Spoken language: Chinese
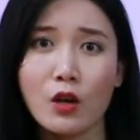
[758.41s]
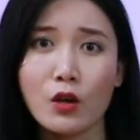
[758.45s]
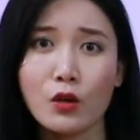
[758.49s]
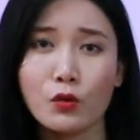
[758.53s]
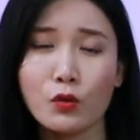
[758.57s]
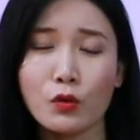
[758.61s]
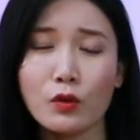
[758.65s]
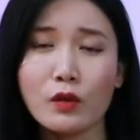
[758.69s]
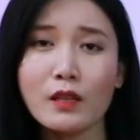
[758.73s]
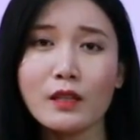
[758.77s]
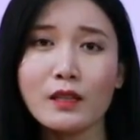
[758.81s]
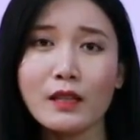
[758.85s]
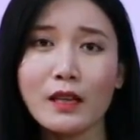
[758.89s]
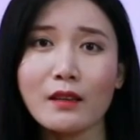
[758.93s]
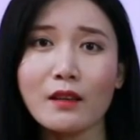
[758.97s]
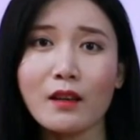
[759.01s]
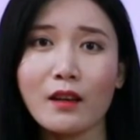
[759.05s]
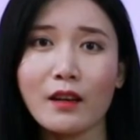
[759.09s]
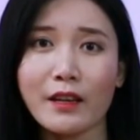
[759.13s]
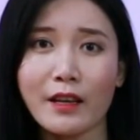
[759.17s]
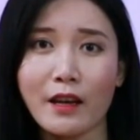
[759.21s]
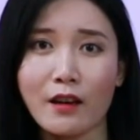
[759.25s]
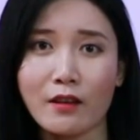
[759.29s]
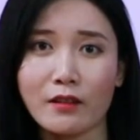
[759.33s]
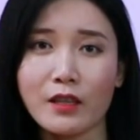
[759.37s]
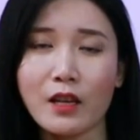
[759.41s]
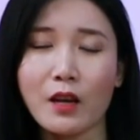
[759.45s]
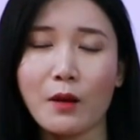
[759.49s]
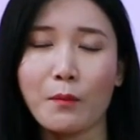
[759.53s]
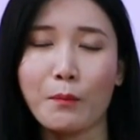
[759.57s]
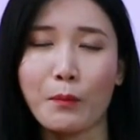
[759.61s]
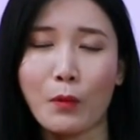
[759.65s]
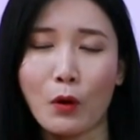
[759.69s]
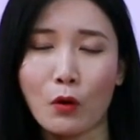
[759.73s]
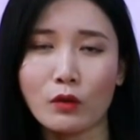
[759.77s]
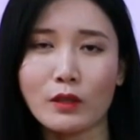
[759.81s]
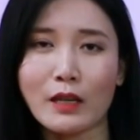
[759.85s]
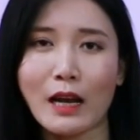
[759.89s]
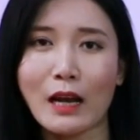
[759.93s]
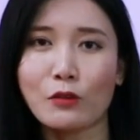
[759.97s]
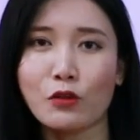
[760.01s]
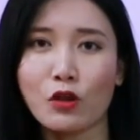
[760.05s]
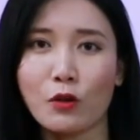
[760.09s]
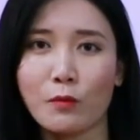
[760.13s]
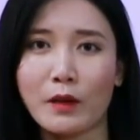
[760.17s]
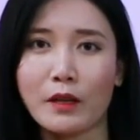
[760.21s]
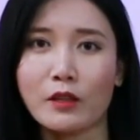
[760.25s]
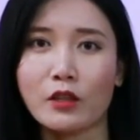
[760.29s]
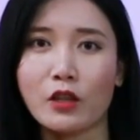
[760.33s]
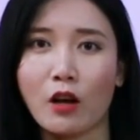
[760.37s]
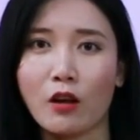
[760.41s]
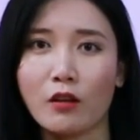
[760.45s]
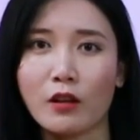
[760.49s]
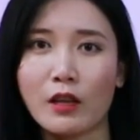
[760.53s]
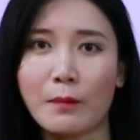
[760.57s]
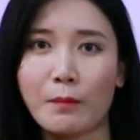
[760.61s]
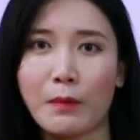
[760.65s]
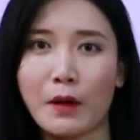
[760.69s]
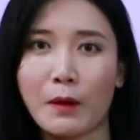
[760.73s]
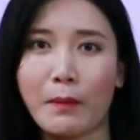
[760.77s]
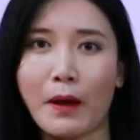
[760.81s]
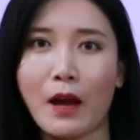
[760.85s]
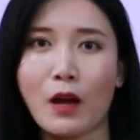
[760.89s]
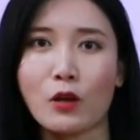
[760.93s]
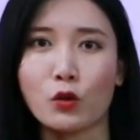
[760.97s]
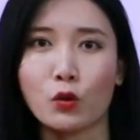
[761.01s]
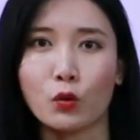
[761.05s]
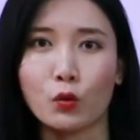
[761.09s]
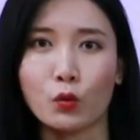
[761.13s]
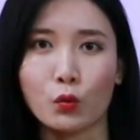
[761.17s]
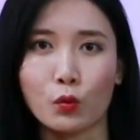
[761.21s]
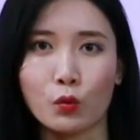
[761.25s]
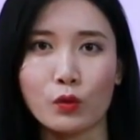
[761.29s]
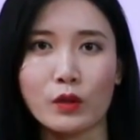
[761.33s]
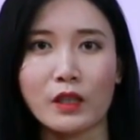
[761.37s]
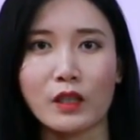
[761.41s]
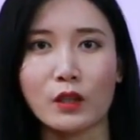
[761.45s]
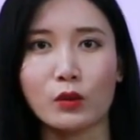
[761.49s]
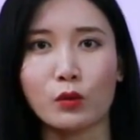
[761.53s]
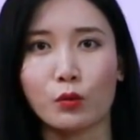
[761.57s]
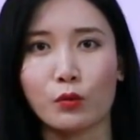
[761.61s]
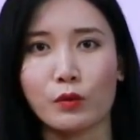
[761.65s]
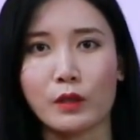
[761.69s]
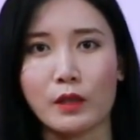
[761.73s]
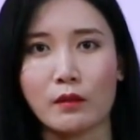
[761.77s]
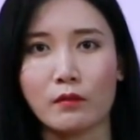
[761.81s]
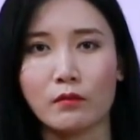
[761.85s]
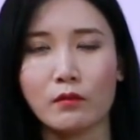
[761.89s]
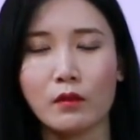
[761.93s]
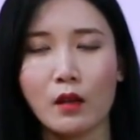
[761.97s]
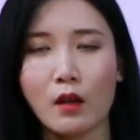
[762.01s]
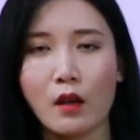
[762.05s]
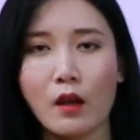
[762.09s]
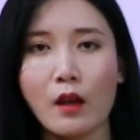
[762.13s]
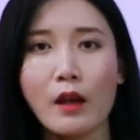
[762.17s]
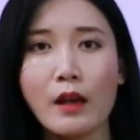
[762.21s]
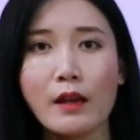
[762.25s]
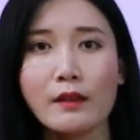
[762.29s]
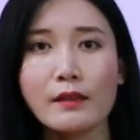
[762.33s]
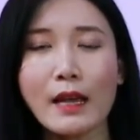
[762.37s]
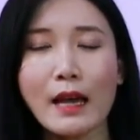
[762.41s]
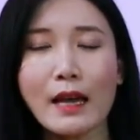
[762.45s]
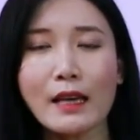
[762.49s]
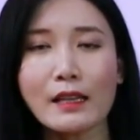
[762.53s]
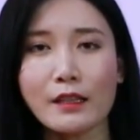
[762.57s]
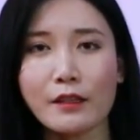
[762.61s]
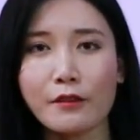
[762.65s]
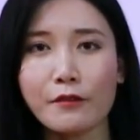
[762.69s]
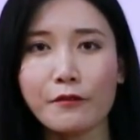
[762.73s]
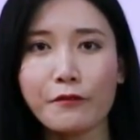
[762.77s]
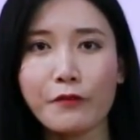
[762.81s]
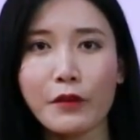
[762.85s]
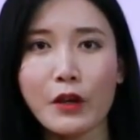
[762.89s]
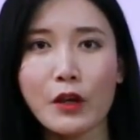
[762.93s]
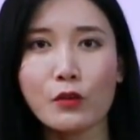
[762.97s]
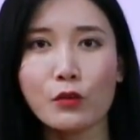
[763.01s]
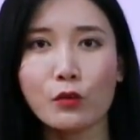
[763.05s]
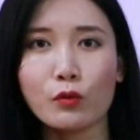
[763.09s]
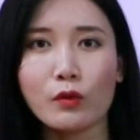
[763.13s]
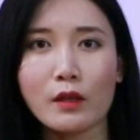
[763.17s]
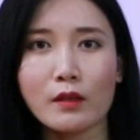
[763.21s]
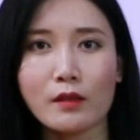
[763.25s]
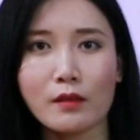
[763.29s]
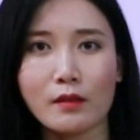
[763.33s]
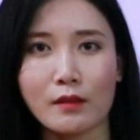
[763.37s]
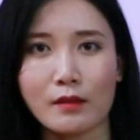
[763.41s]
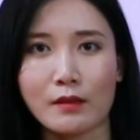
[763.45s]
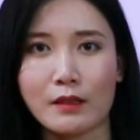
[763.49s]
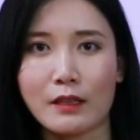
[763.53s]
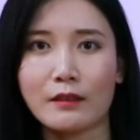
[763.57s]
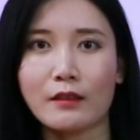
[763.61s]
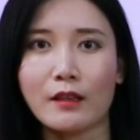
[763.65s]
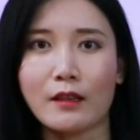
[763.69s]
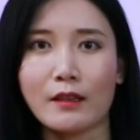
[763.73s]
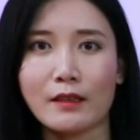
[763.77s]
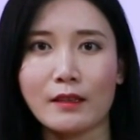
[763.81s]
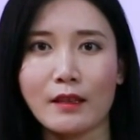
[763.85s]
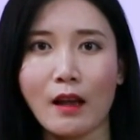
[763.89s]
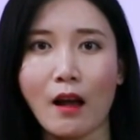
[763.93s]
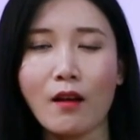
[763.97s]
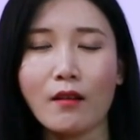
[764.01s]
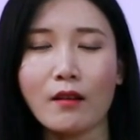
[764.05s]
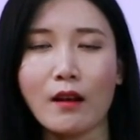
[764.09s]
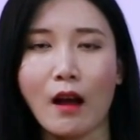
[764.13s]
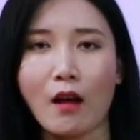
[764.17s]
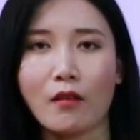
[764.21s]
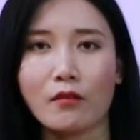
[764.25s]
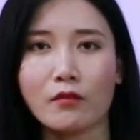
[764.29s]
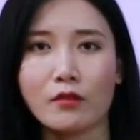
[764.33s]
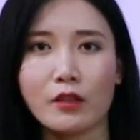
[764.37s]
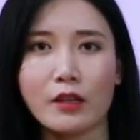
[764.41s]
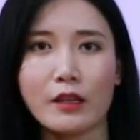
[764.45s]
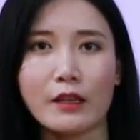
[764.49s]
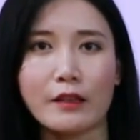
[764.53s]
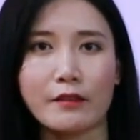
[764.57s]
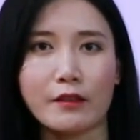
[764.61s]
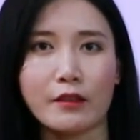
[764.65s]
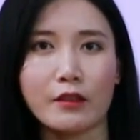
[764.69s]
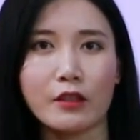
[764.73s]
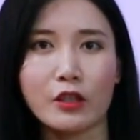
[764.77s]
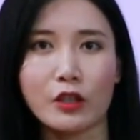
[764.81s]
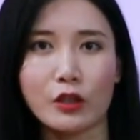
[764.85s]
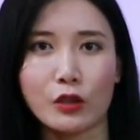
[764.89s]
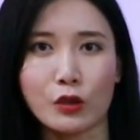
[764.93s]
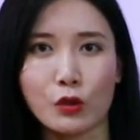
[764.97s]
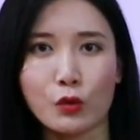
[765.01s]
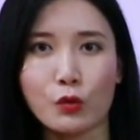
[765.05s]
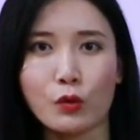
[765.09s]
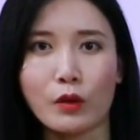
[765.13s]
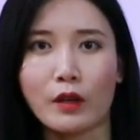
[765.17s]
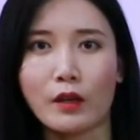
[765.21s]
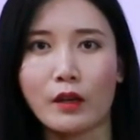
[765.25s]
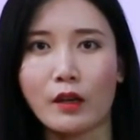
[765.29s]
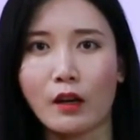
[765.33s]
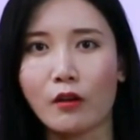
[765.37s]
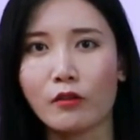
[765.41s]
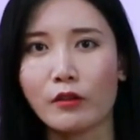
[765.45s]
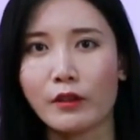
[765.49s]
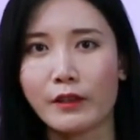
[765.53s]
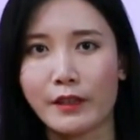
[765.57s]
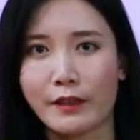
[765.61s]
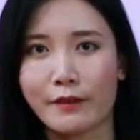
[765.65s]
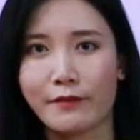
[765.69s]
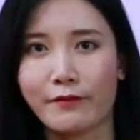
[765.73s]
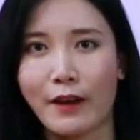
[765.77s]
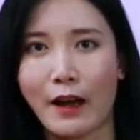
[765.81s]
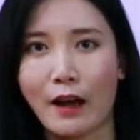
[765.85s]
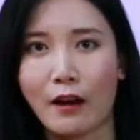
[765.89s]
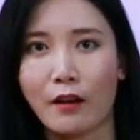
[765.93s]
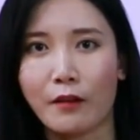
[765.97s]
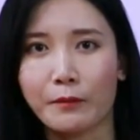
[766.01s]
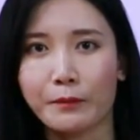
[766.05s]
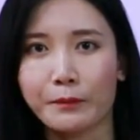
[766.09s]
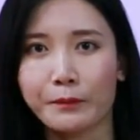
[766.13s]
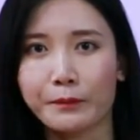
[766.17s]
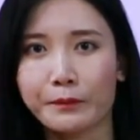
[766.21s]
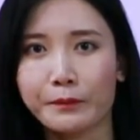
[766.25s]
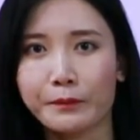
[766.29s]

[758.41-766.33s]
许金山的两项谋杀罪名成立，被判处无期徒刑。在已经废除了死刑的香港，这已经是最高的刑罚了。